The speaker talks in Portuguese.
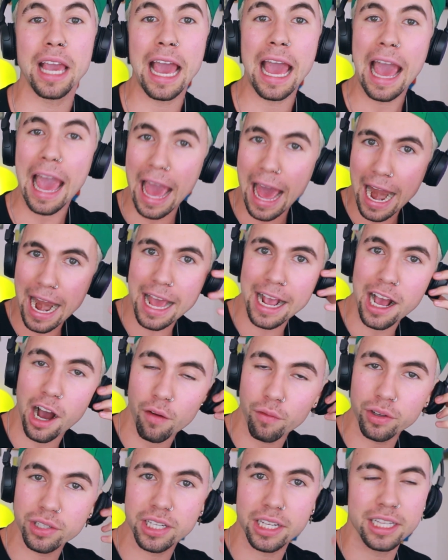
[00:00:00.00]
porque é
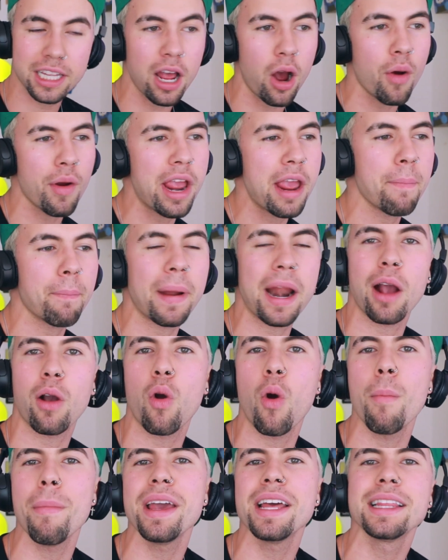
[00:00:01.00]
legal você ter alguém para
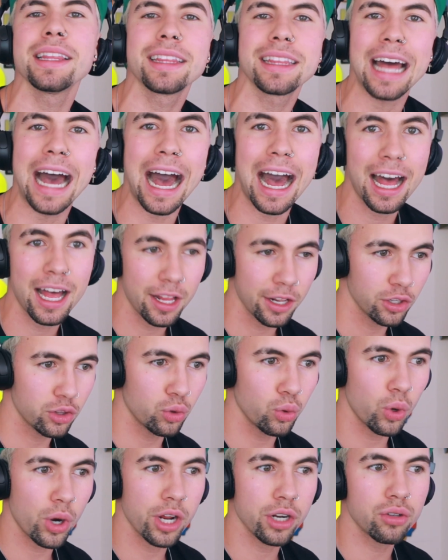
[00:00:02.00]
comentar
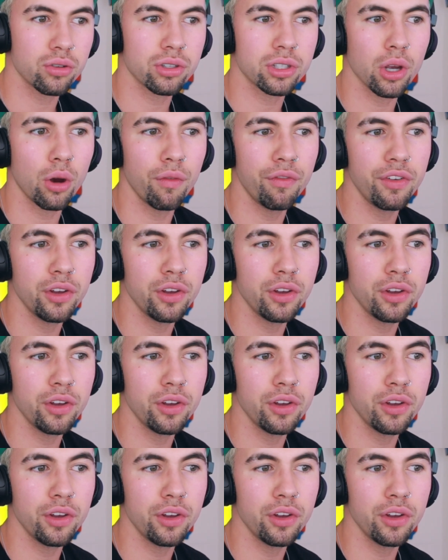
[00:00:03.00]
durante o seu